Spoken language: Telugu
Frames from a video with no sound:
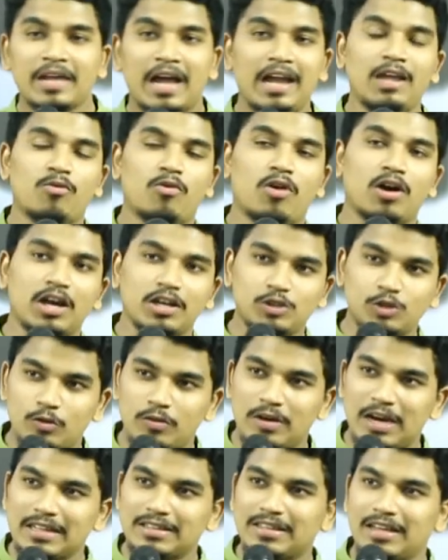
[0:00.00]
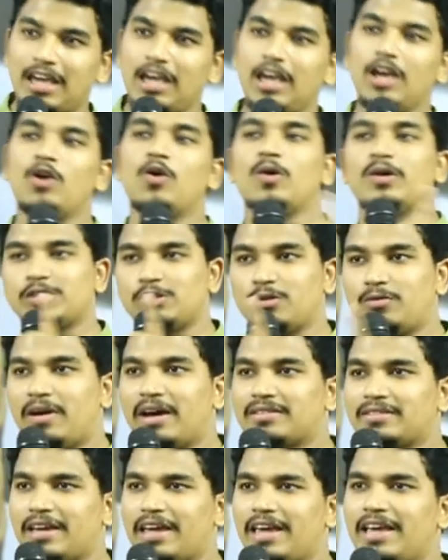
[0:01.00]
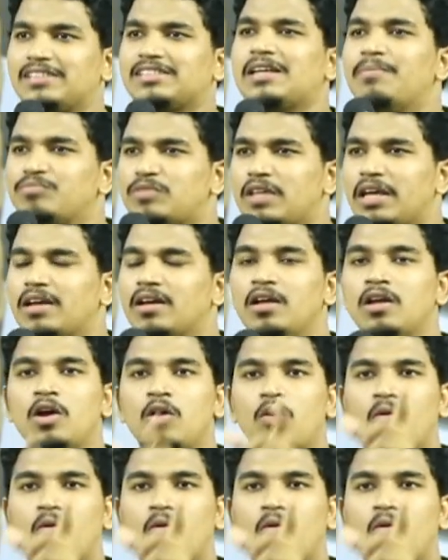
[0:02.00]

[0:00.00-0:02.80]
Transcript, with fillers: కానీ ఒక సువార్తకి ఇంకొక సువార్తకి సంథింగ్